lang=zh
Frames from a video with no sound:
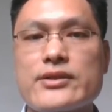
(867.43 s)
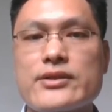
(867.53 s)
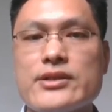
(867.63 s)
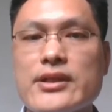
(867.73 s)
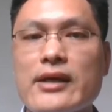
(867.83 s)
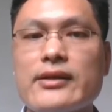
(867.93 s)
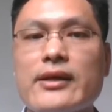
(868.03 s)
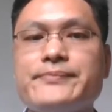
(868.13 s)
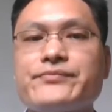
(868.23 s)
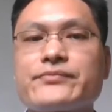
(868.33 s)
罗马
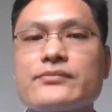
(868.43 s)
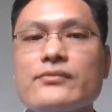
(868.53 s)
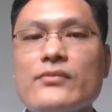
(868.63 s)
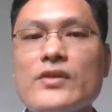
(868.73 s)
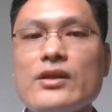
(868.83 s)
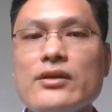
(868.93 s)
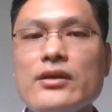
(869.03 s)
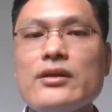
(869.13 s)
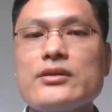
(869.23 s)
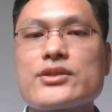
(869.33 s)
为全人类
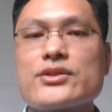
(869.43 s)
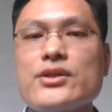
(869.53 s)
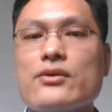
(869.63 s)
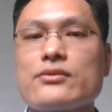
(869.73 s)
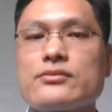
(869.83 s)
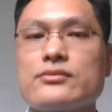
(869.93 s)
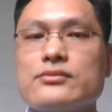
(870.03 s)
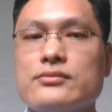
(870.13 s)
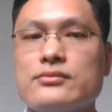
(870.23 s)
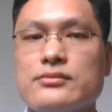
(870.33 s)
提供了这种
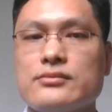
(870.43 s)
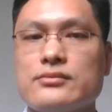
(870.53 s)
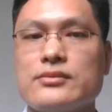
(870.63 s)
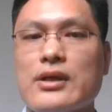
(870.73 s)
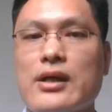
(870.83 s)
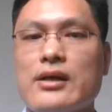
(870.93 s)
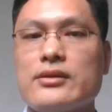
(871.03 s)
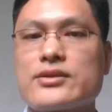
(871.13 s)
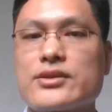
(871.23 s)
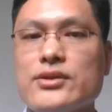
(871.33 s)
优秀的政治框
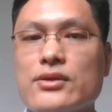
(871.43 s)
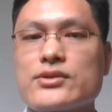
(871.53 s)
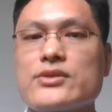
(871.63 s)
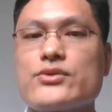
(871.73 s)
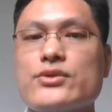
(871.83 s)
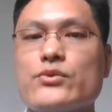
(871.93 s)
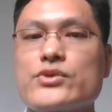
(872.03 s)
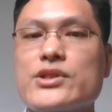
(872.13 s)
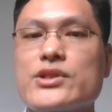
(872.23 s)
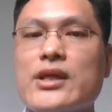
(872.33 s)
架。
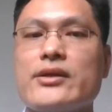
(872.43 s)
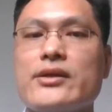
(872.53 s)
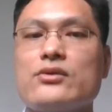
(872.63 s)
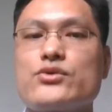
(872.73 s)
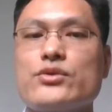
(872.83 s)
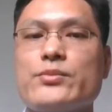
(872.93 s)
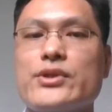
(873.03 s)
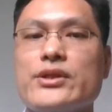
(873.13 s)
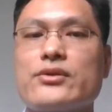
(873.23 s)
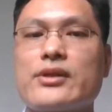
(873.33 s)
现代国家
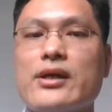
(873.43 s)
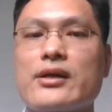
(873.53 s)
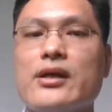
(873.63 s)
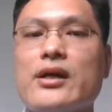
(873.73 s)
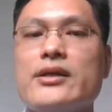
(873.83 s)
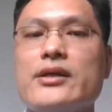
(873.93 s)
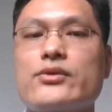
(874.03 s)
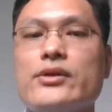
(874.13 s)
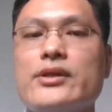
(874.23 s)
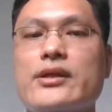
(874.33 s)
原则上都是
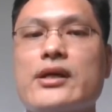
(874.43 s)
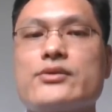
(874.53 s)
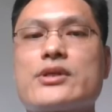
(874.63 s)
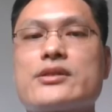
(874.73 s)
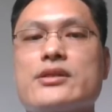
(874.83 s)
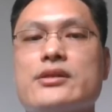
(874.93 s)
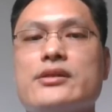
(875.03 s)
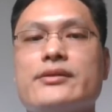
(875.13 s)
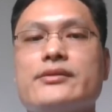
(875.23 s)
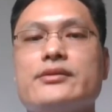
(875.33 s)
共和国，
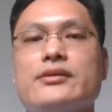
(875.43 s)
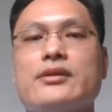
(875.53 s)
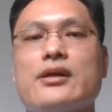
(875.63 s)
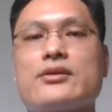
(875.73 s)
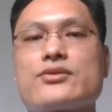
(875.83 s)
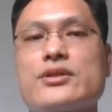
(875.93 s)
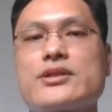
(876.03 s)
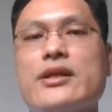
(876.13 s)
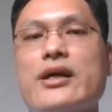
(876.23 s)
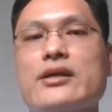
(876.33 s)
即便保留
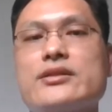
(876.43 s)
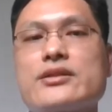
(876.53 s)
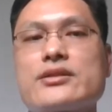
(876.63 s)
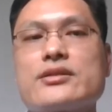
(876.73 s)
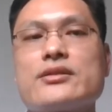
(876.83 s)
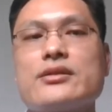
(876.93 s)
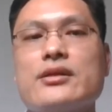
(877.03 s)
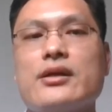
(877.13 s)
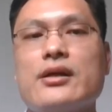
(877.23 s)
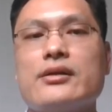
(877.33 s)
了世袭君主的
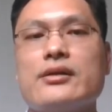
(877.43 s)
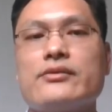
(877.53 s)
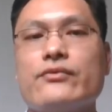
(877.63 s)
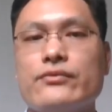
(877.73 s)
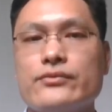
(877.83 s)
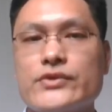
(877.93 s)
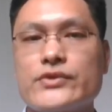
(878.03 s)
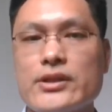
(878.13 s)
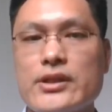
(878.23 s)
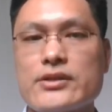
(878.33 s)
国家，实质
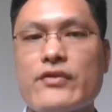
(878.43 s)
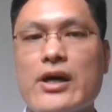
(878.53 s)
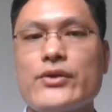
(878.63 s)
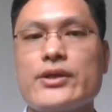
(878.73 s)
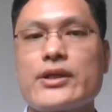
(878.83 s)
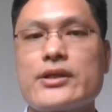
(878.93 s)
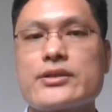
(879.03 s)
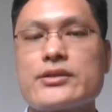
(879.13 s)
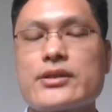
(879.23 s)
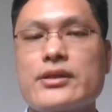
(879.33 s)
上离共和也
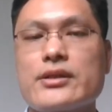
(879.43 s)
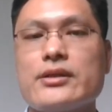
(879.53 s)
不远。